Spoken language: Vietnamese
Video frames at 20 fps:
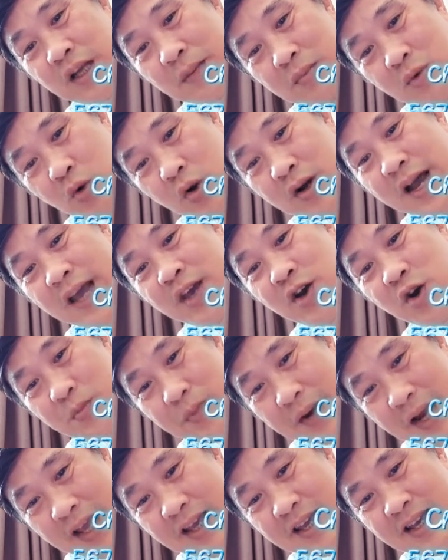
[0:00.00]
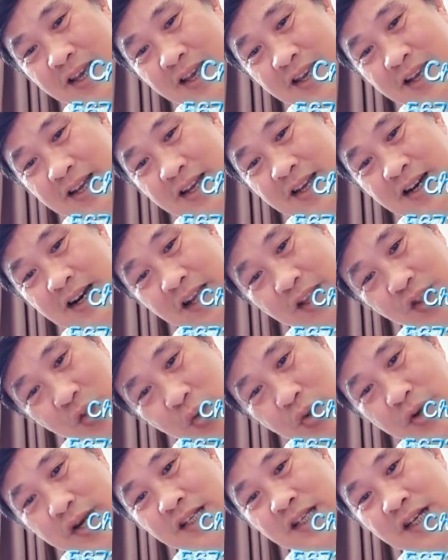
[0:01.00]
tập của ngày hôm nay là
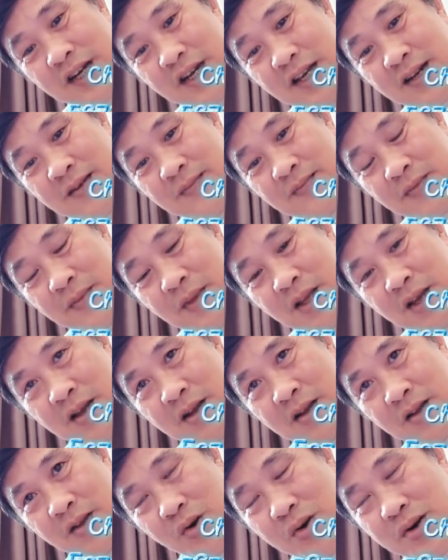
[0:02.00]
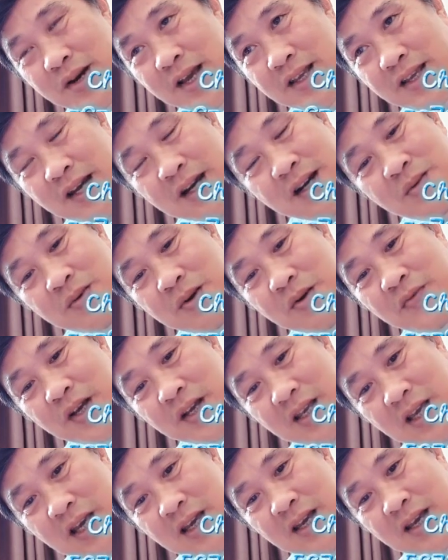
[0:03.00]
tối nay sẽ lên tối nay chắc không có
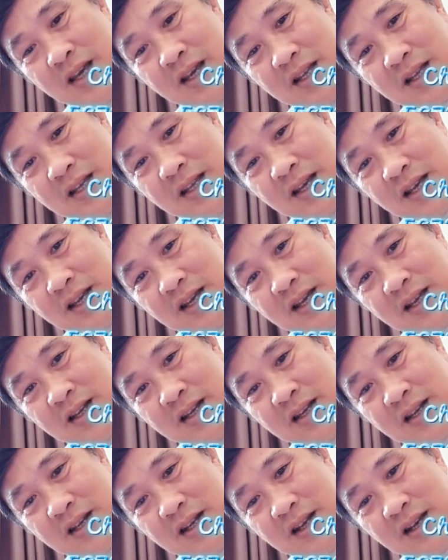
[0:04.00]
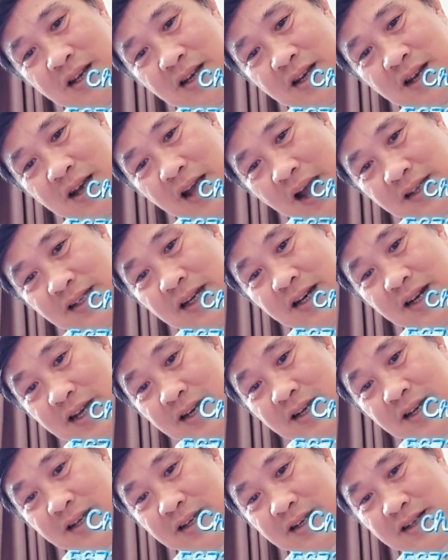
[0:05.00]
việc gì thì át sẽ
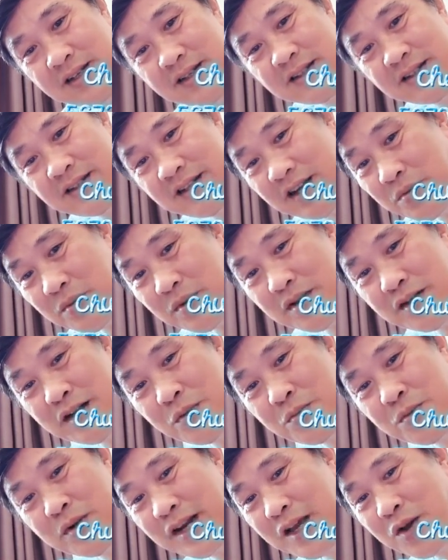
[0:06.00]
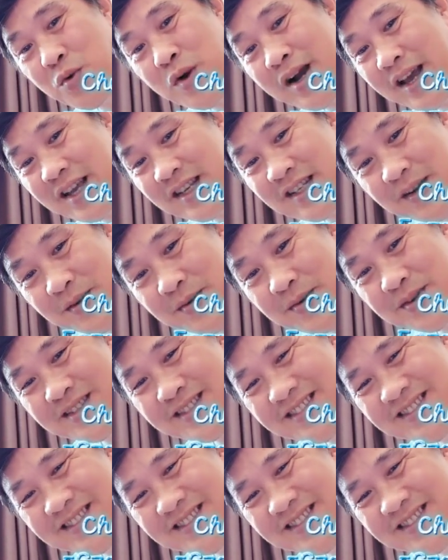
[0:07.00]
lên không ờ, không có để qua ngày sau